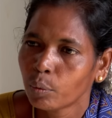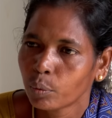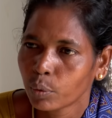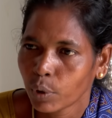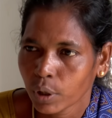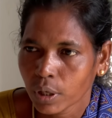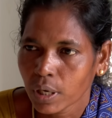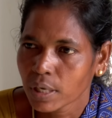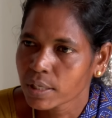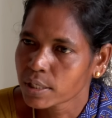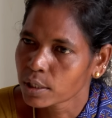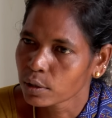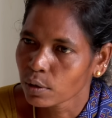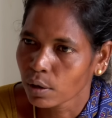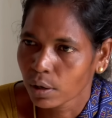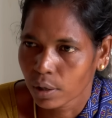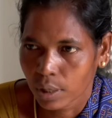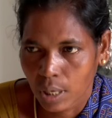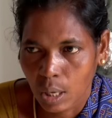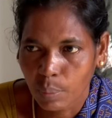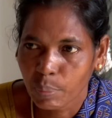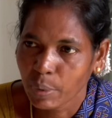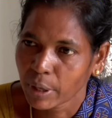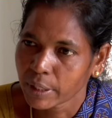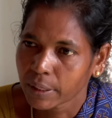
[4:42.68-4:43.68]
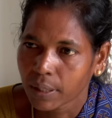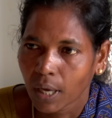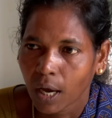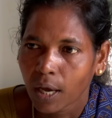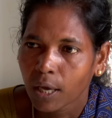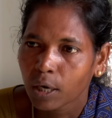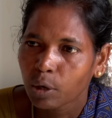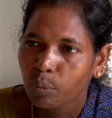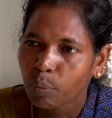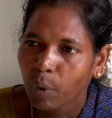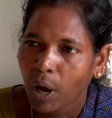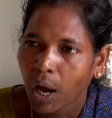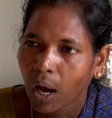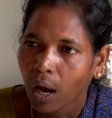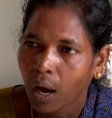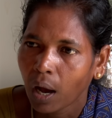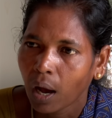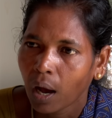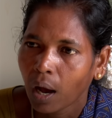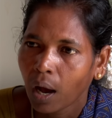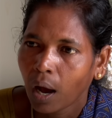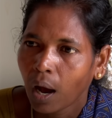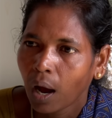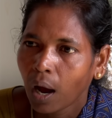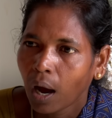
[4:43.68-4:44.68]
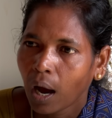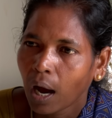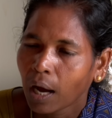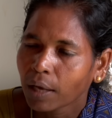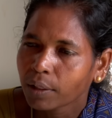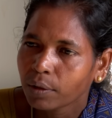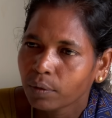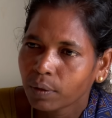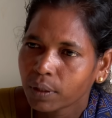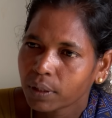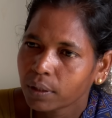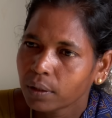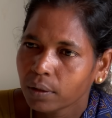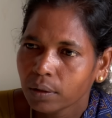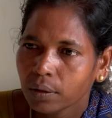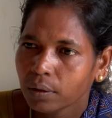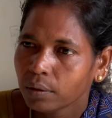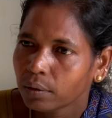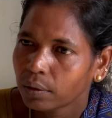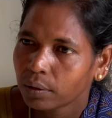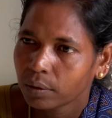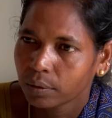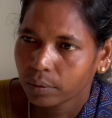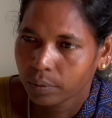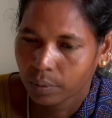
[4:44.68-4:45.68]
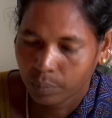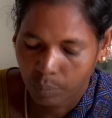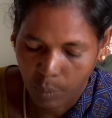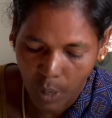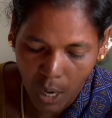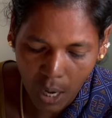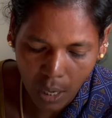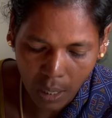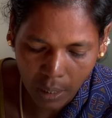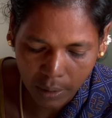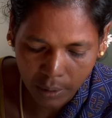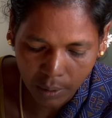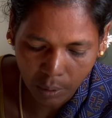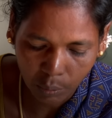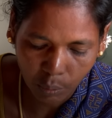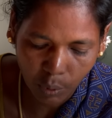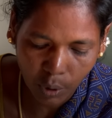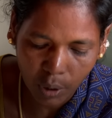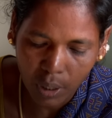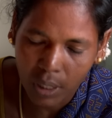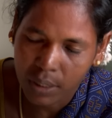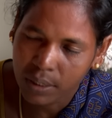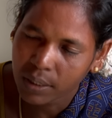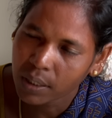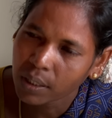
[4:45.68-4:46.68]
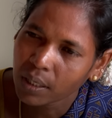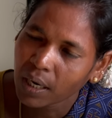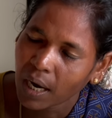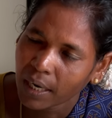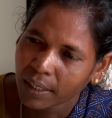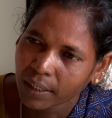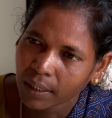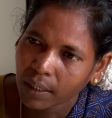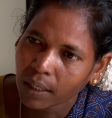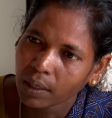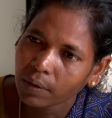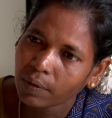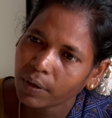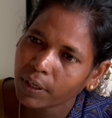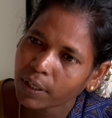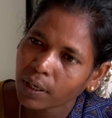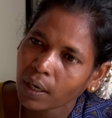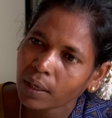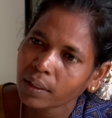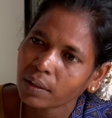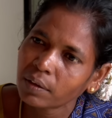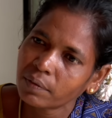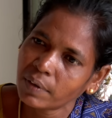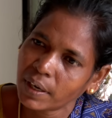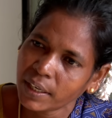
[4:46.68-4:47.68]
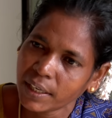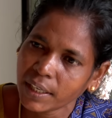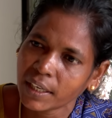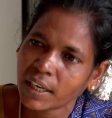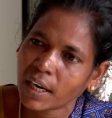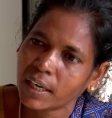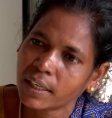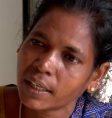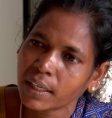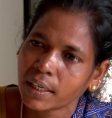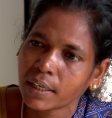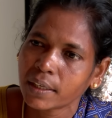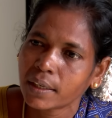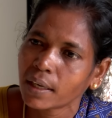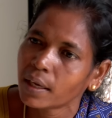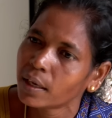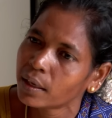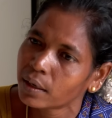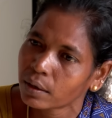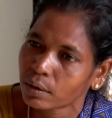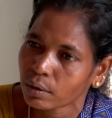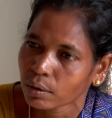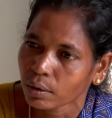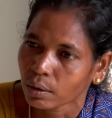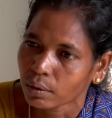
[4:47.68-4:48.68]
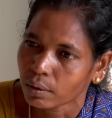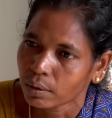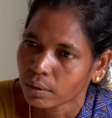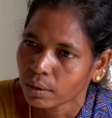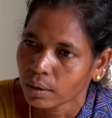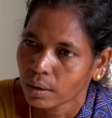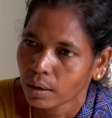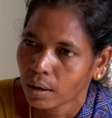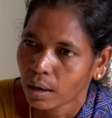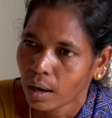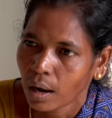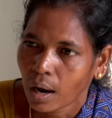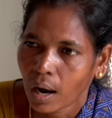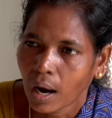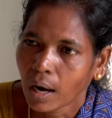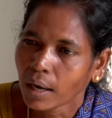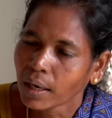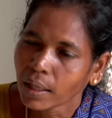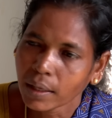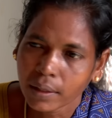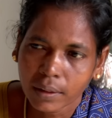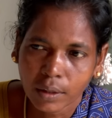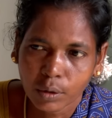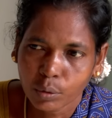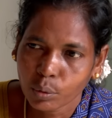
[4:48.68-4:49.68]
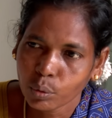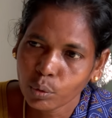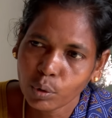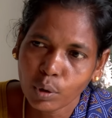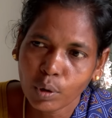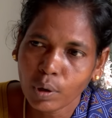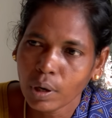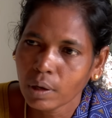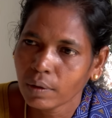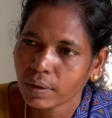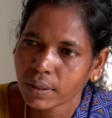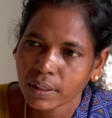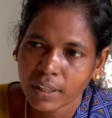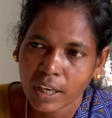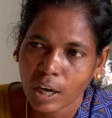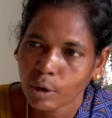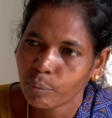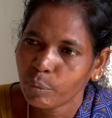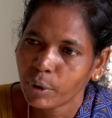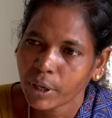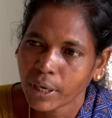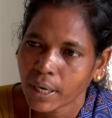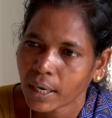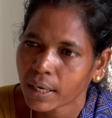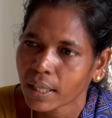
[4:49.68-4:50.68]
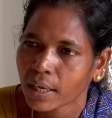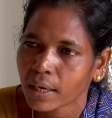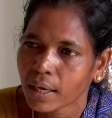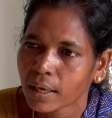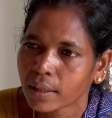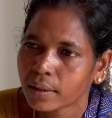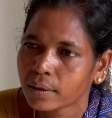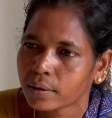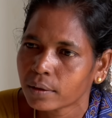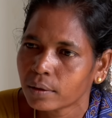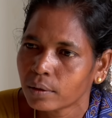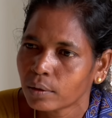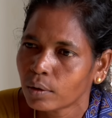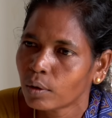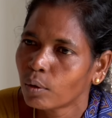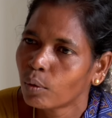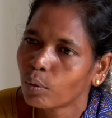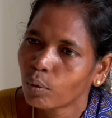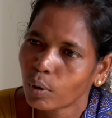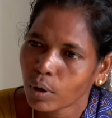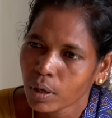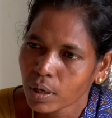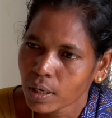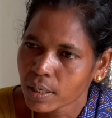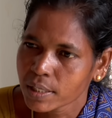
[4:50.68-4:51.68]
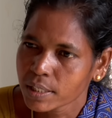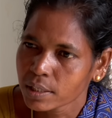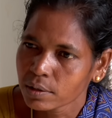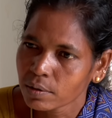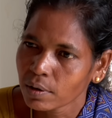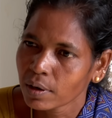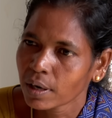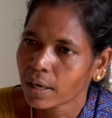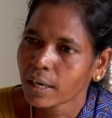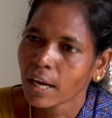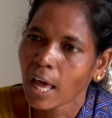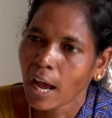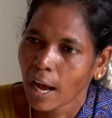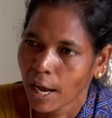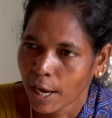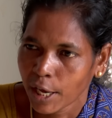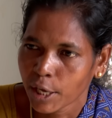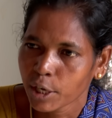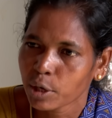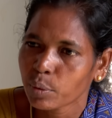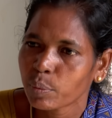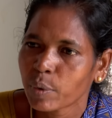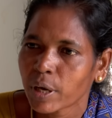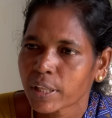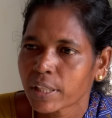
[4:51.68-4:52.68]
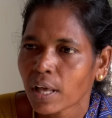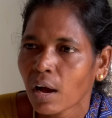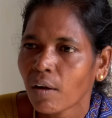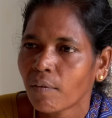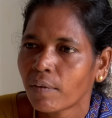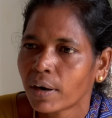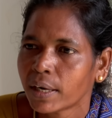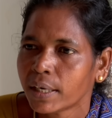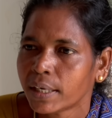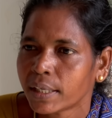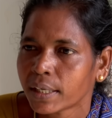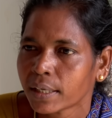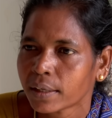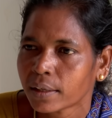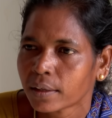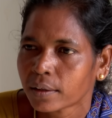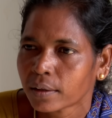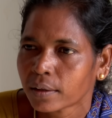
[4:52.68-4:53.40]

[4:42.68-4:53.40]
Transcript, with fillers: ஒரு லட்சம் வாங்கினா பத்தாயிரம் ரூபாய் அது வந்து அந்த ஒரு லட்சம் கட்டுற வரைக்கும் அந்த வட்டி கட்டிக்கிட்டே இருக்கணும் ஆனால் இந்த குழுவில் வந்து அப்படி கிடையாது ஒரு லட்சம் வாங்கினா ஆயிரம் ரூபாய் தான் வட்டி